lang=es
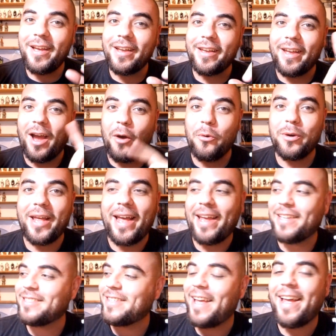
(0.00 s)
que ahora
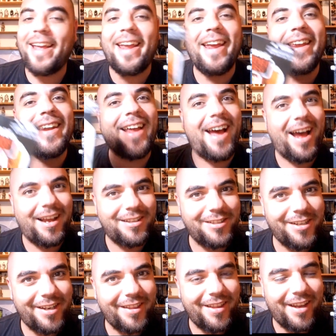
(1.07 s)
está en
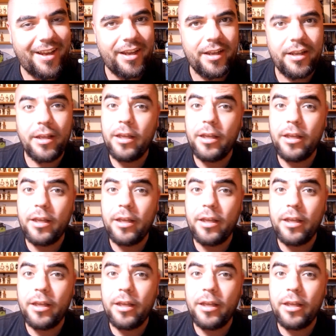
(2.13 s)
HD.